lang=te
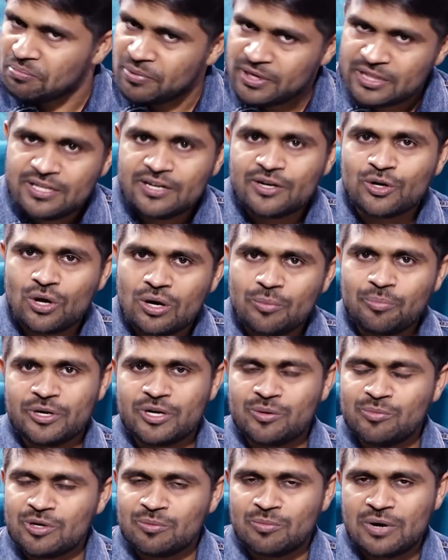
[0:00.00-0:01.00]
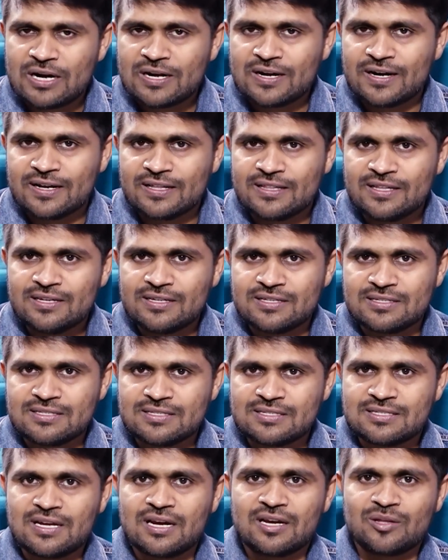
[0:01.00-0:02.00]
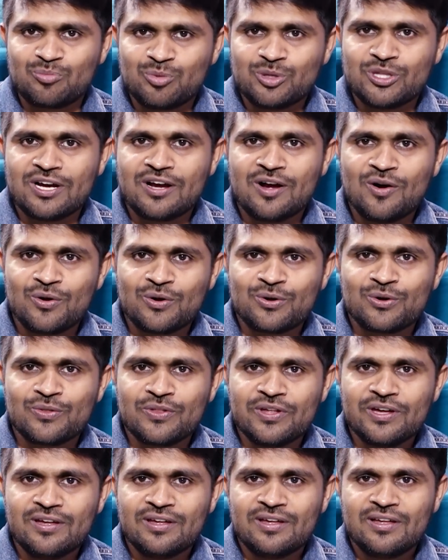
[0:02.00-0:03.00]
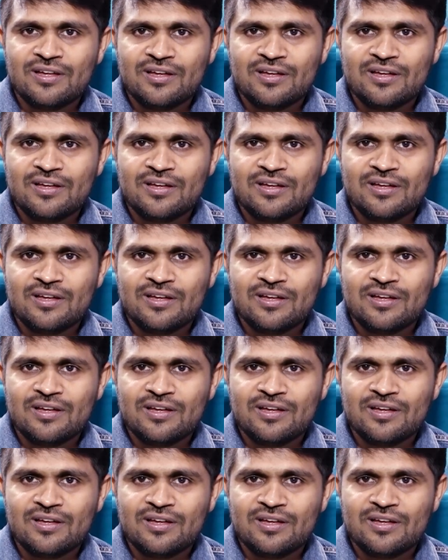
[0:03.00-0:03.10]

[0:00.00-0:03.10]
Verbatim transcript: ప్రతి టాపిక్ మీరు మాట్లాడేది చాలా అద్భుతంగా ఉంటుంది